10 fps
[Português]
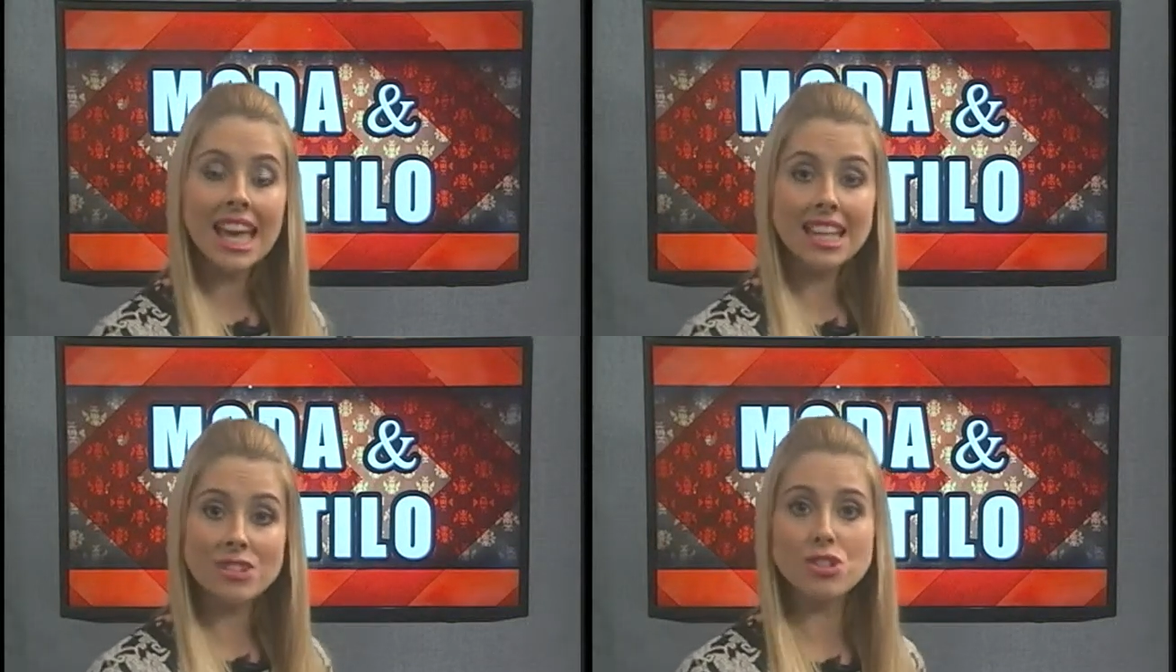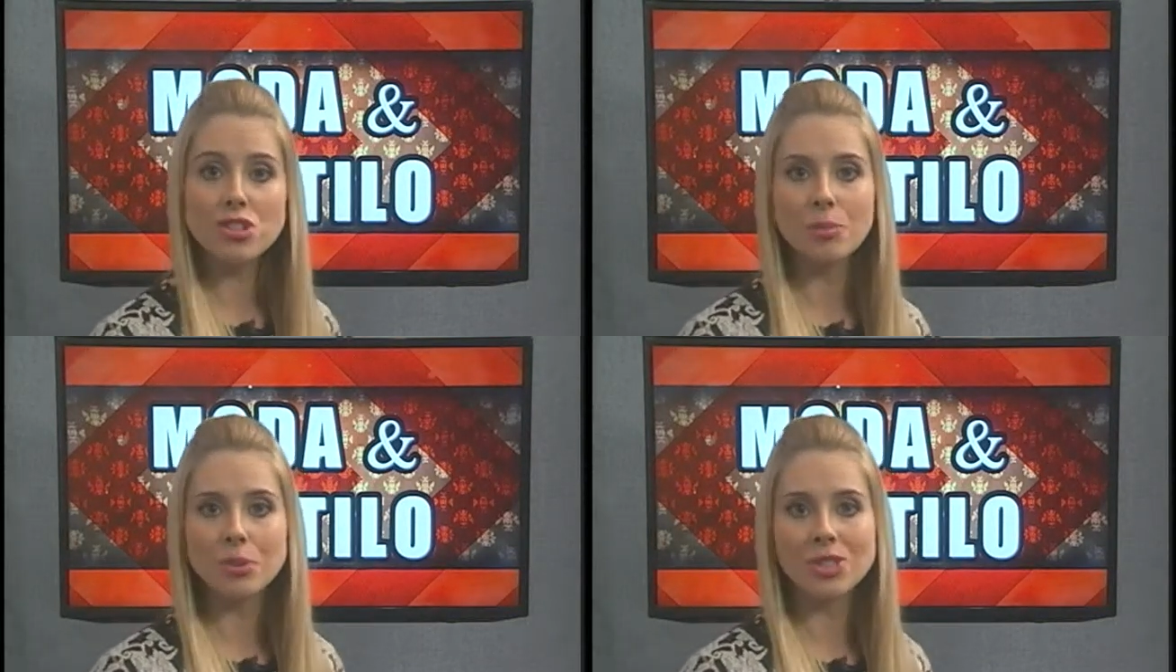Este
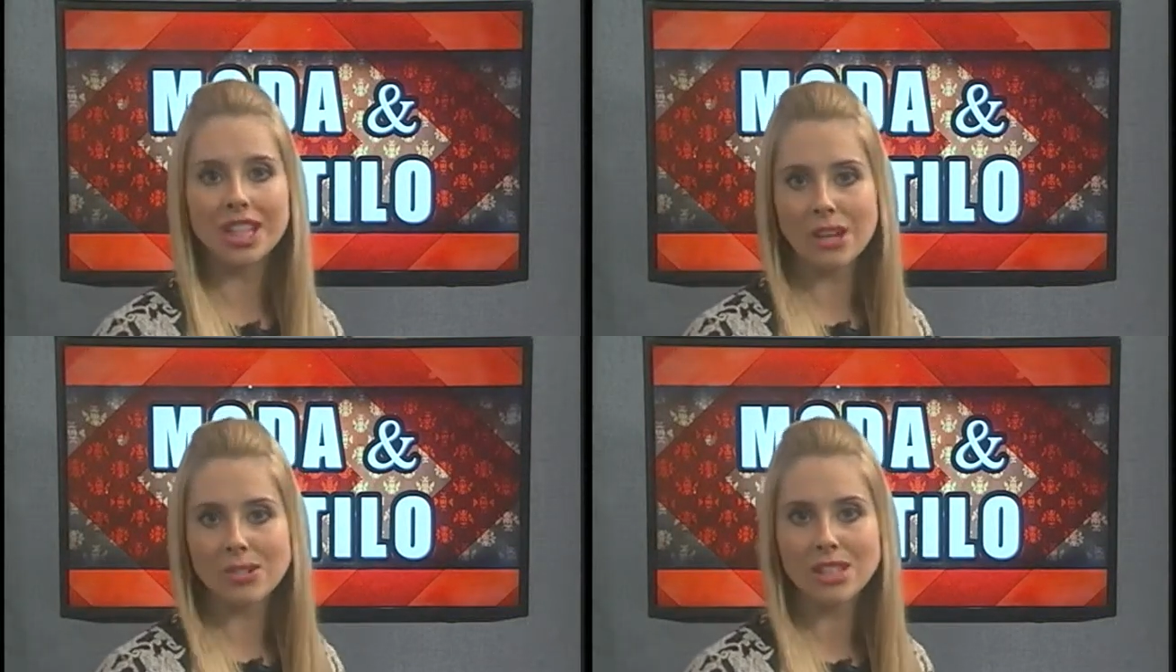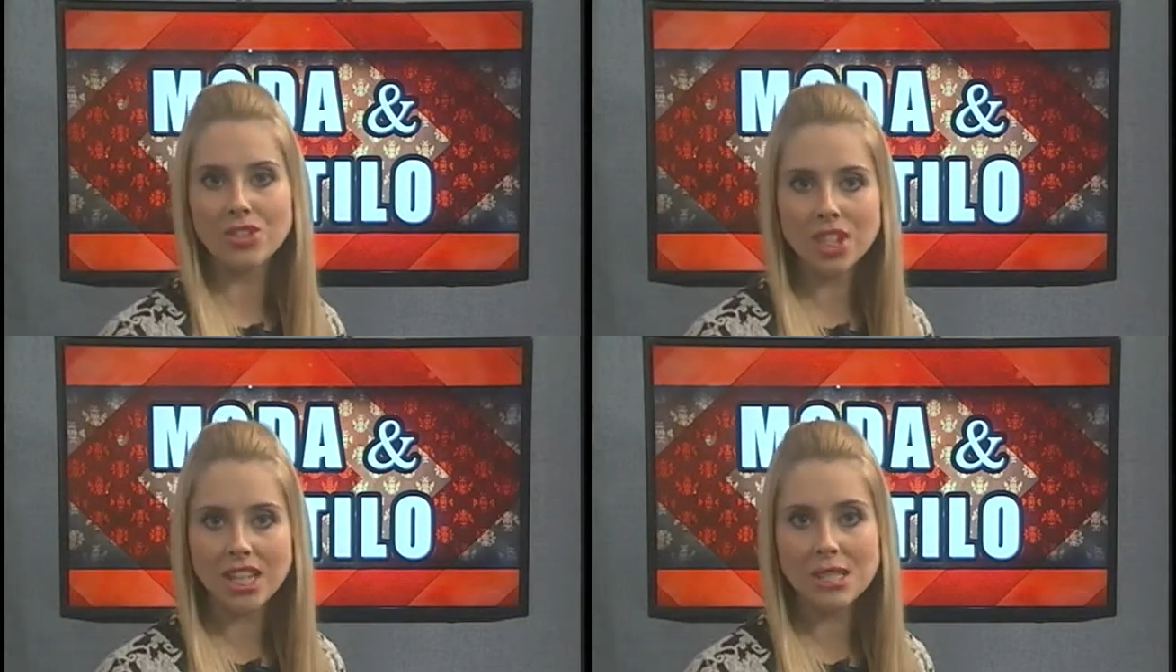tipo de calça
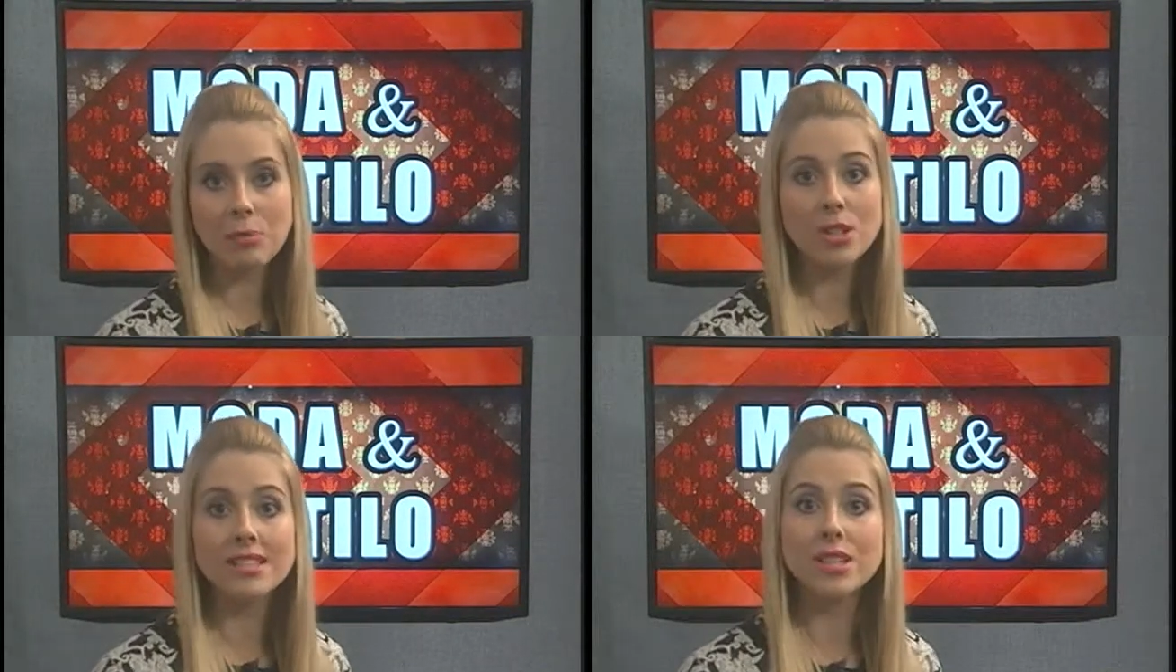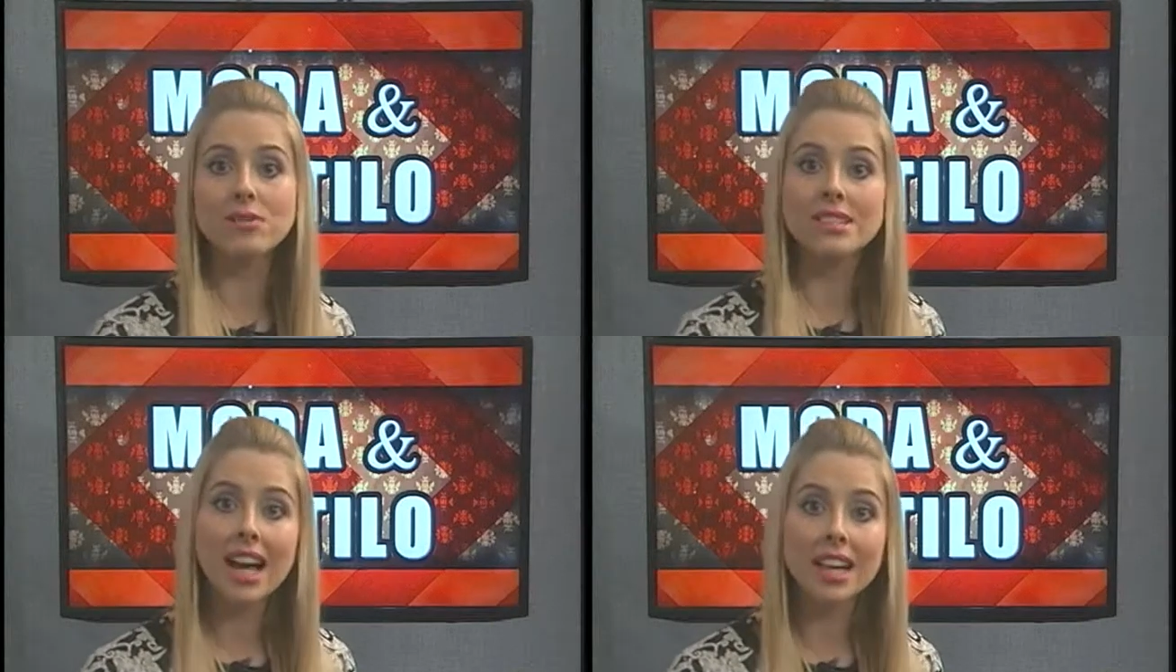jeans pode ser
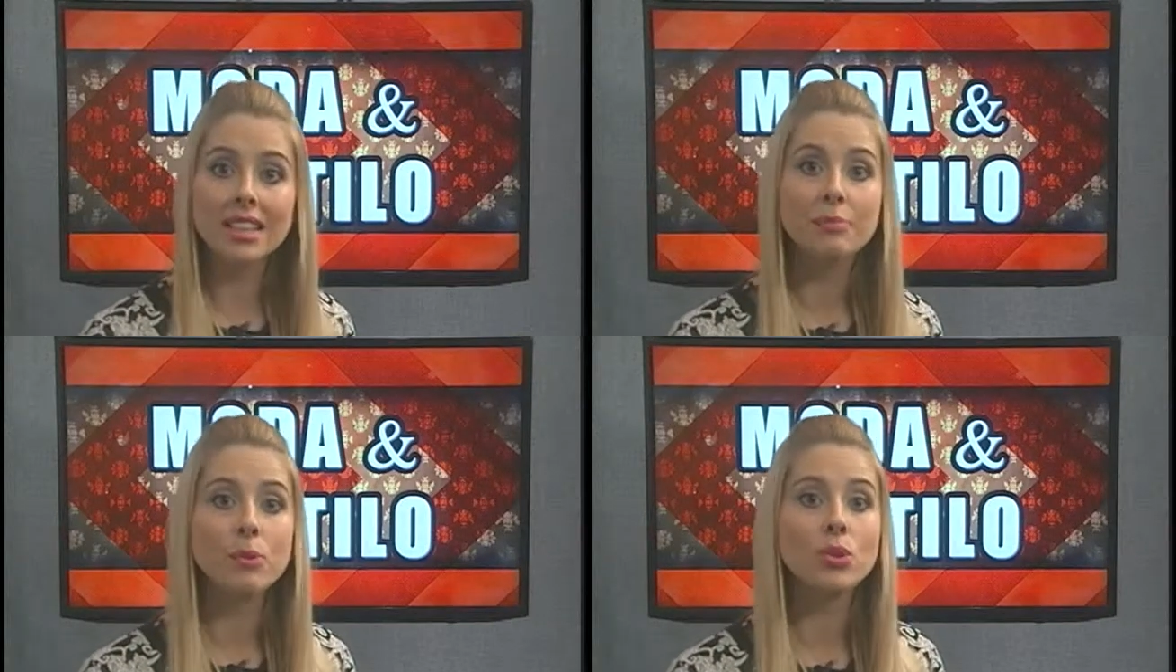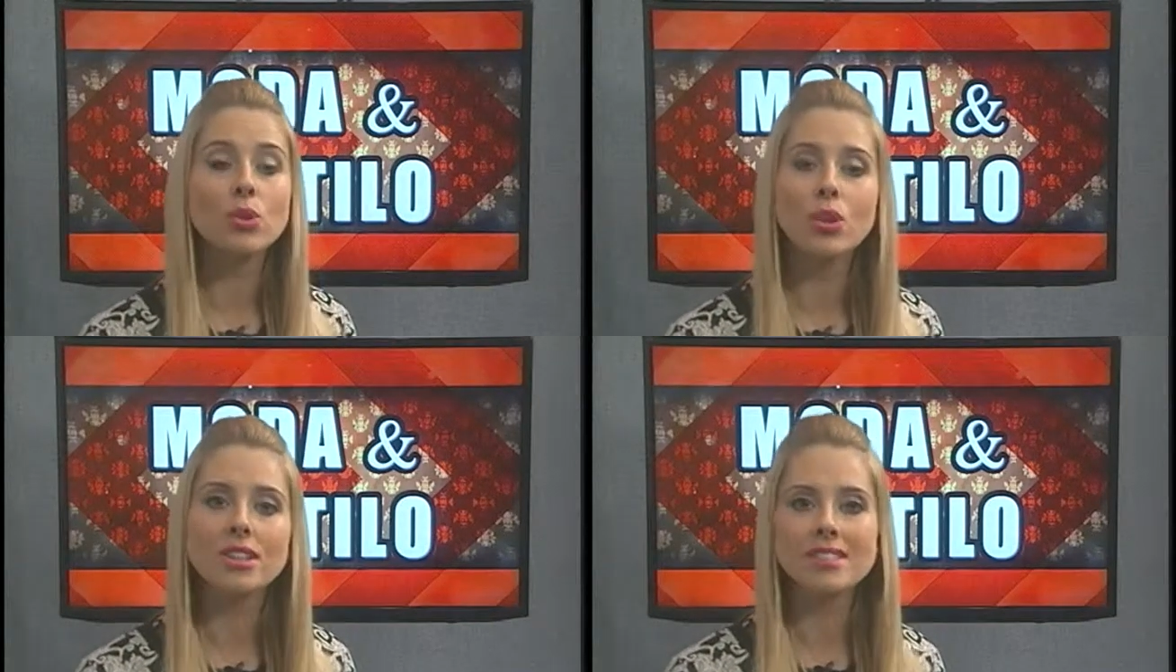usada por
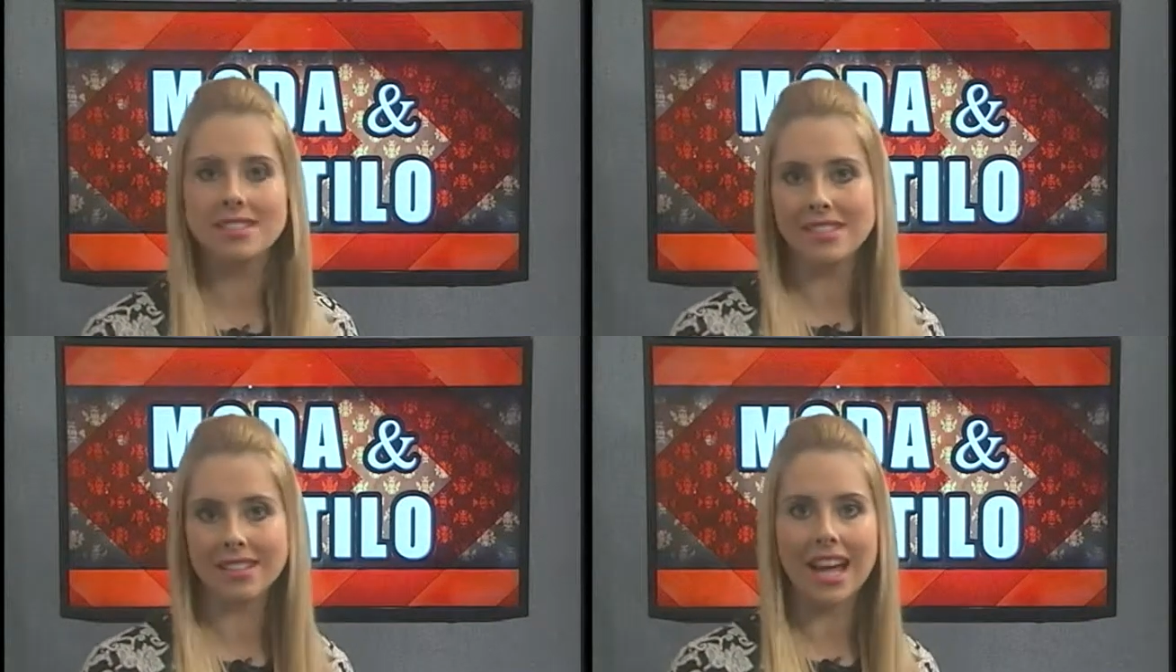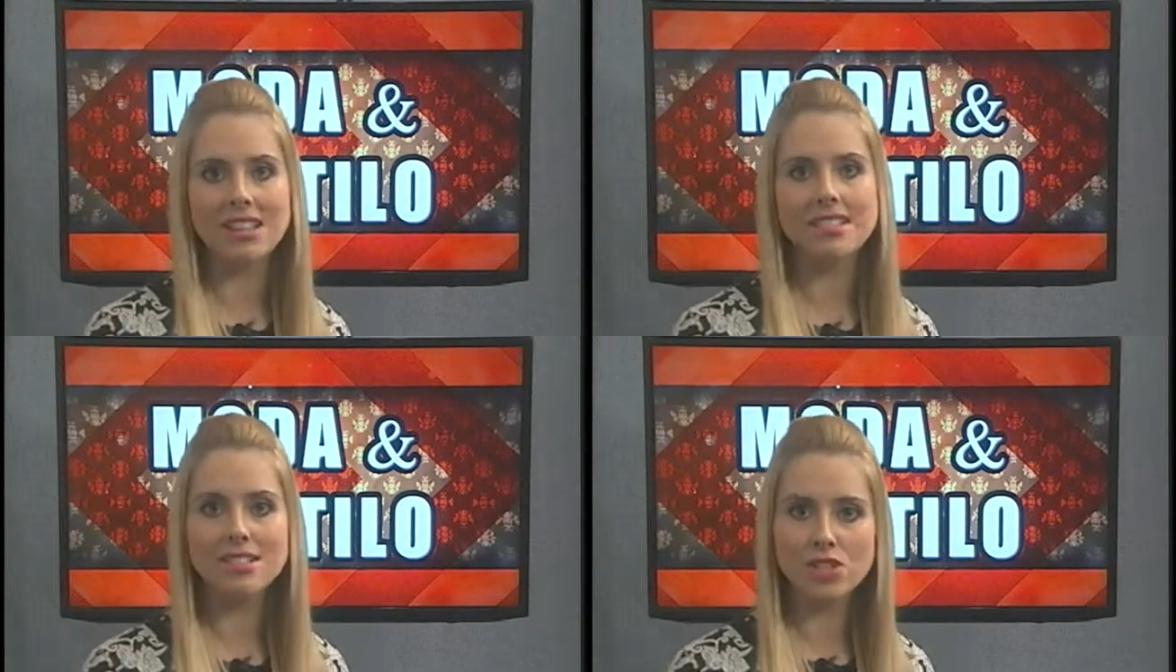todas as
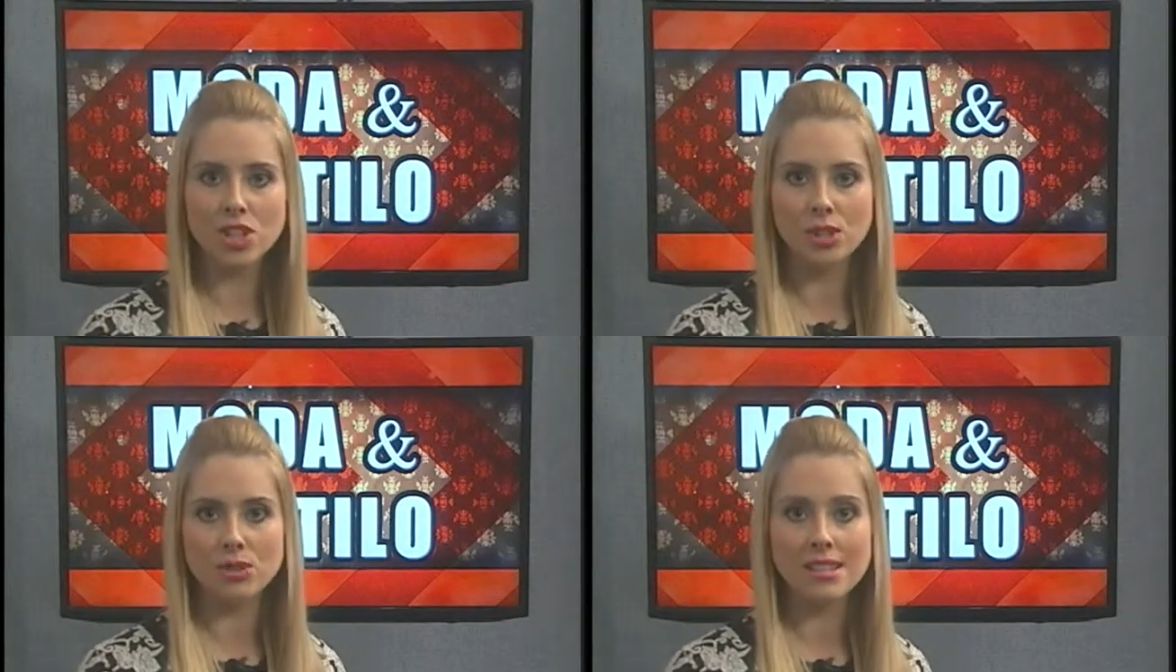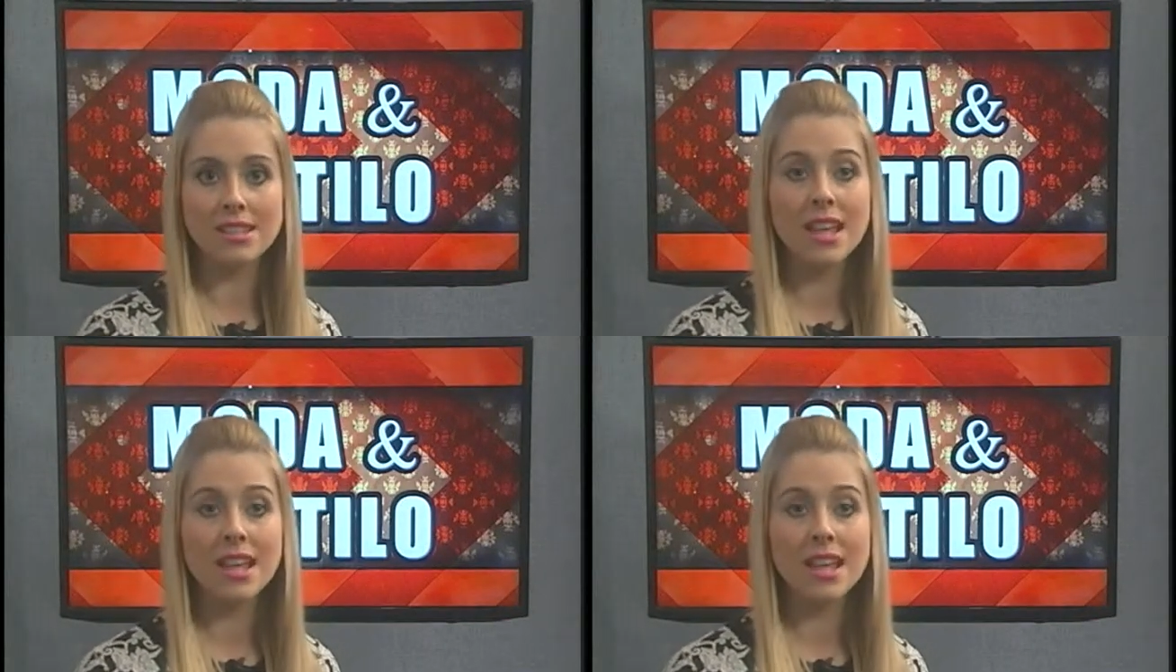idades e estilos,